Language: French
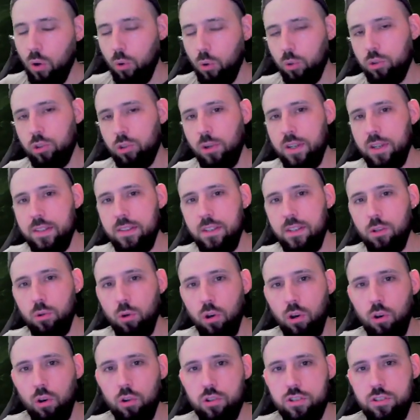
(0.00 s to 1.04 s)
Autant les dés
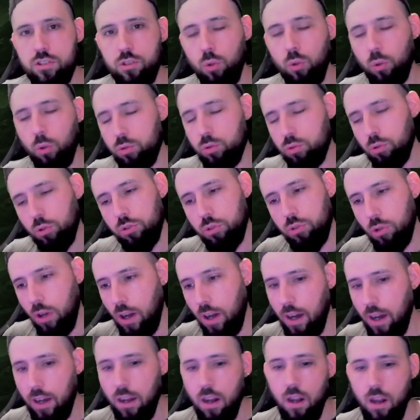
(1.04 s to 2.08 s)
orange c'est une ressource
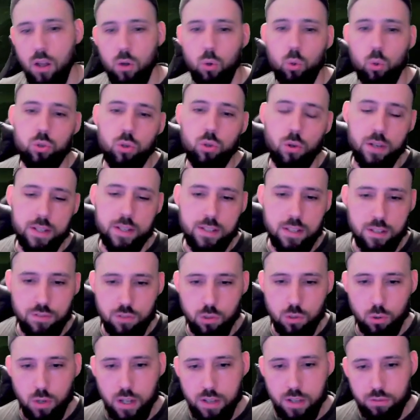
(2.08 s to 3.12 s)
rare, autant les dés
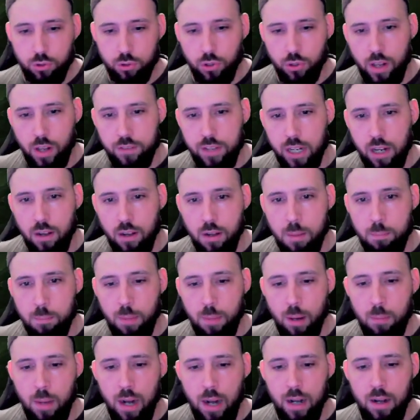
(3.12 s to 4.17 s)
violets, vous en avez quand même
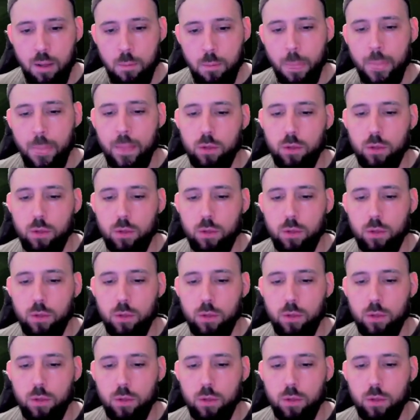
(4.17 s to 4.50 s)
pas mal.